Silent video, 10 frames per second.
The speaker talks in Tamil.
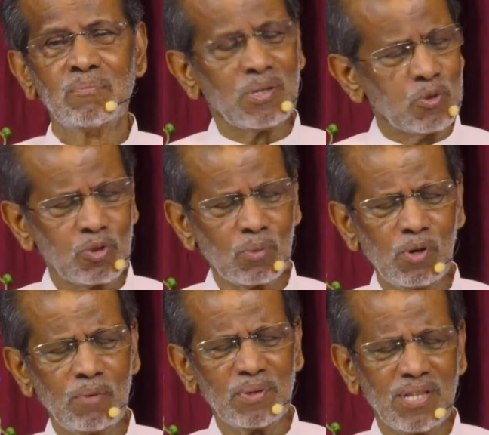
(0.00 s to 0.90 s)
பரிசுத்தம்
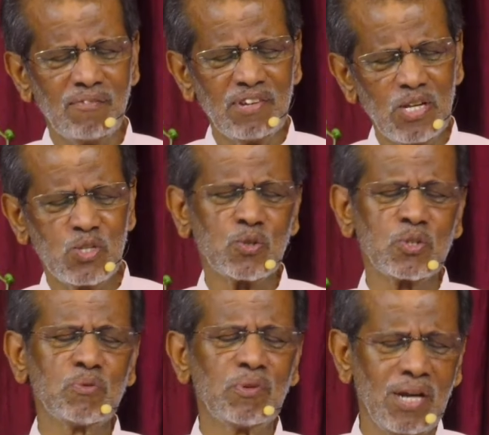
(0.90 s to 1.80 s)
உள்ள பிதாவை இயேசு
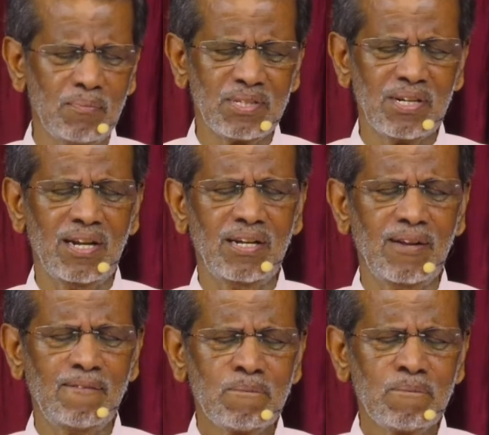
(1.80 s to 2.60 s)
கிறிஸ்துவின் நாமத்தினாலே